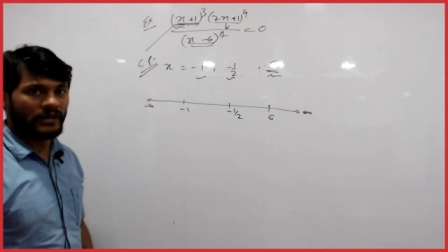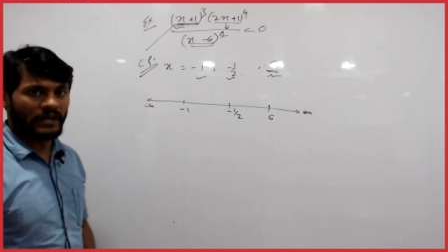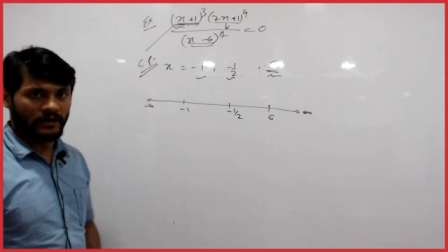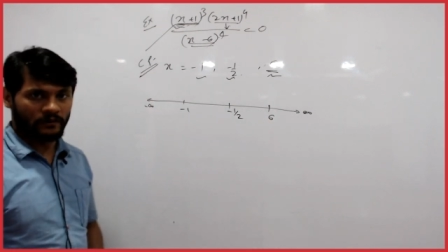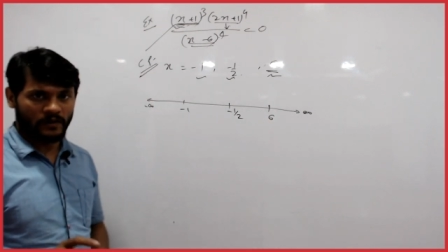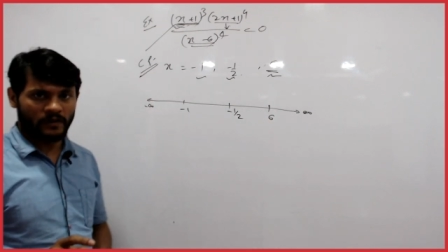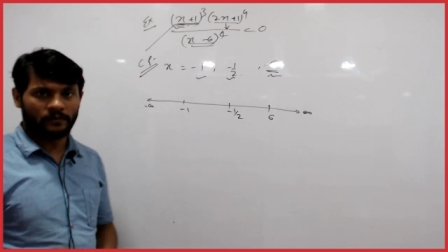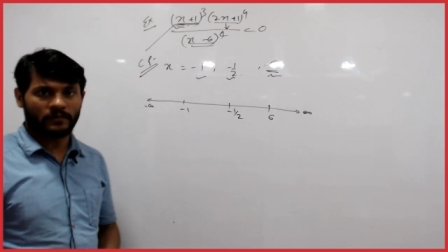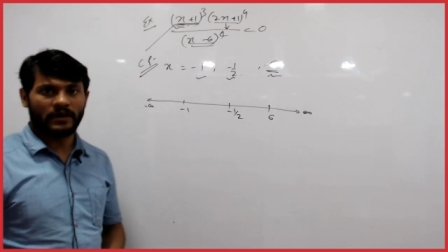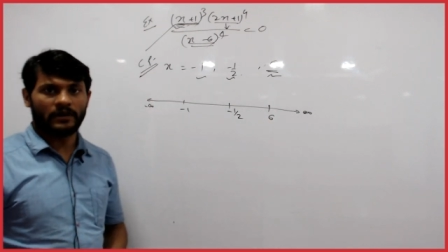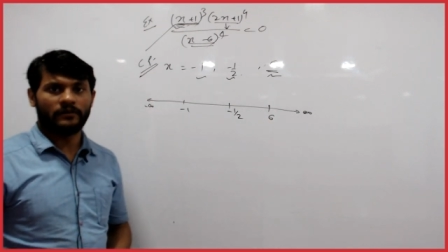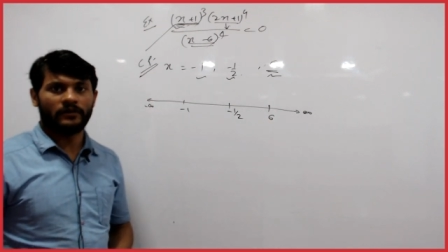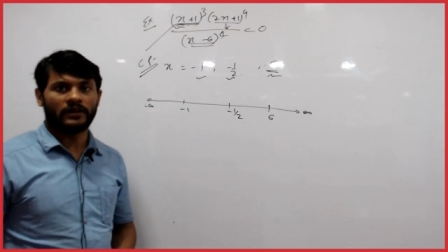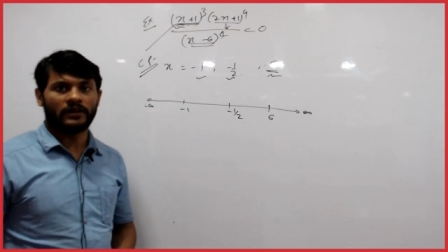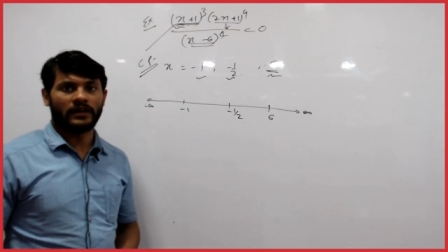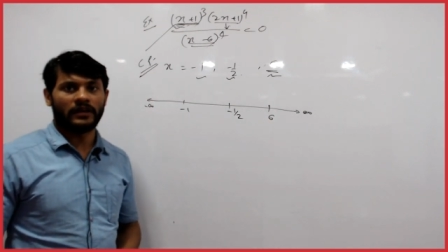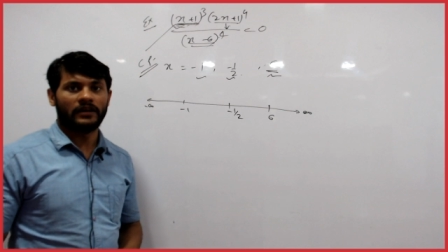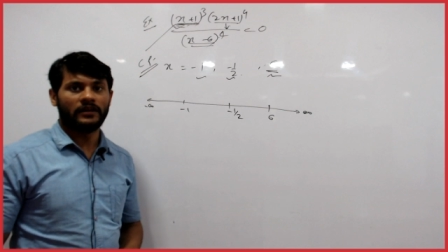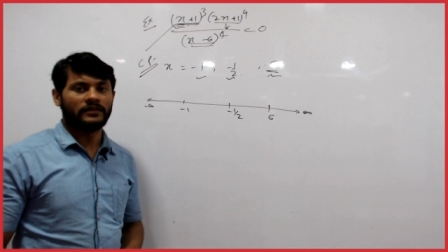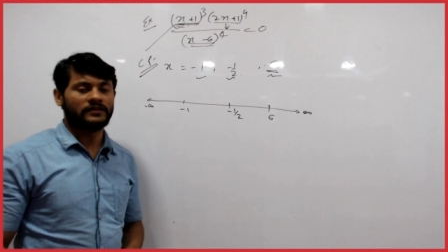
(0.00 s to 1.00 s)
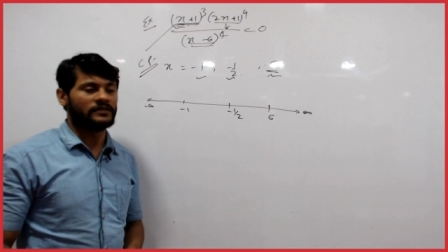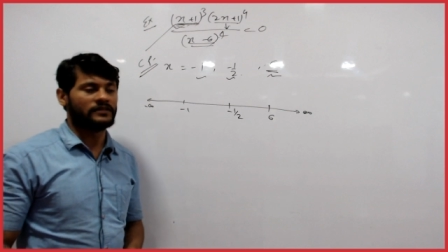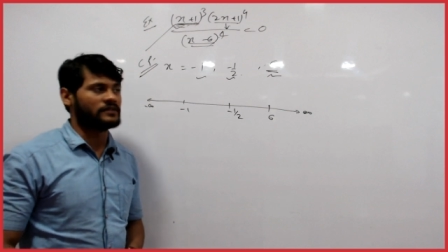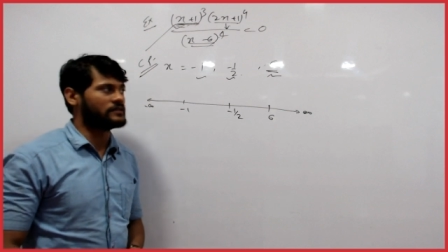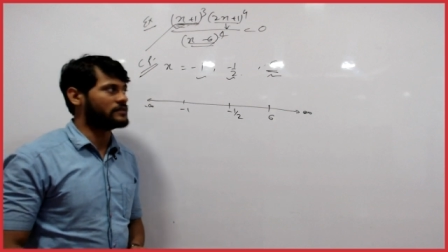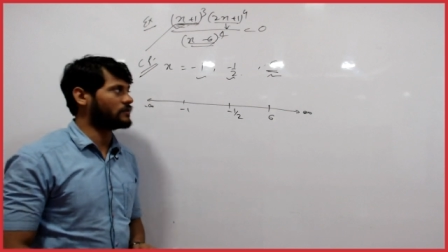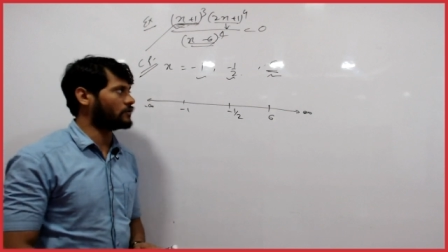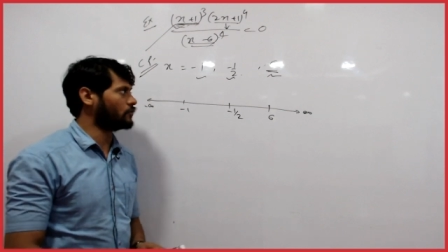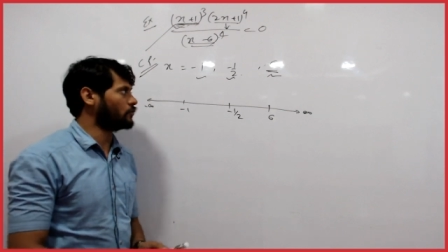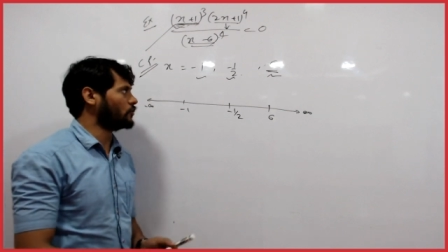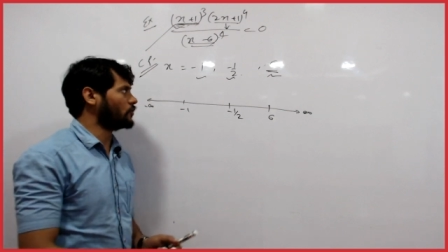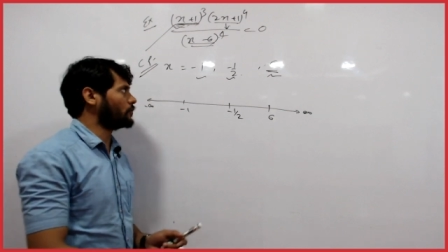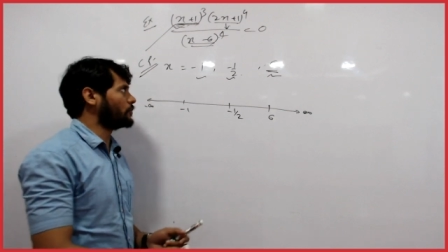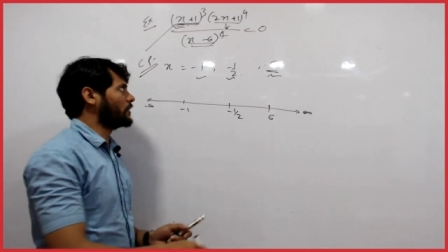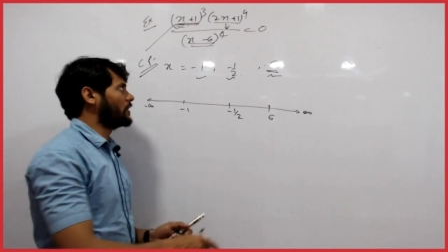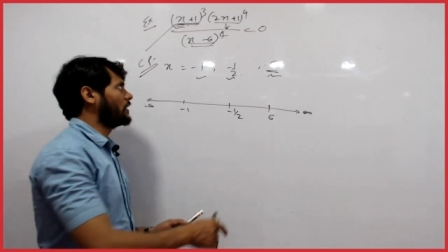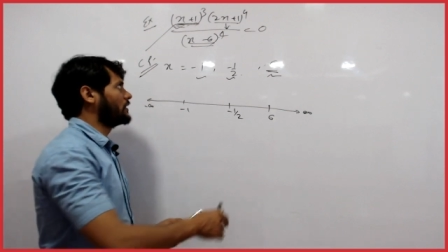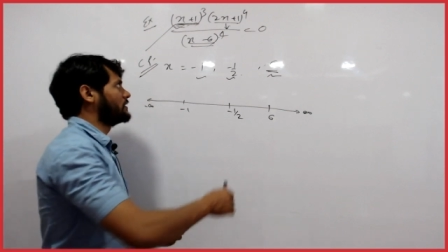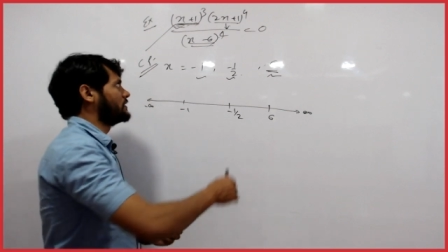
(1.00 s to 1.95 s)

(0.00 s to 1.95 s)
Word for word: इवन पावर है जिस रूट पर जिस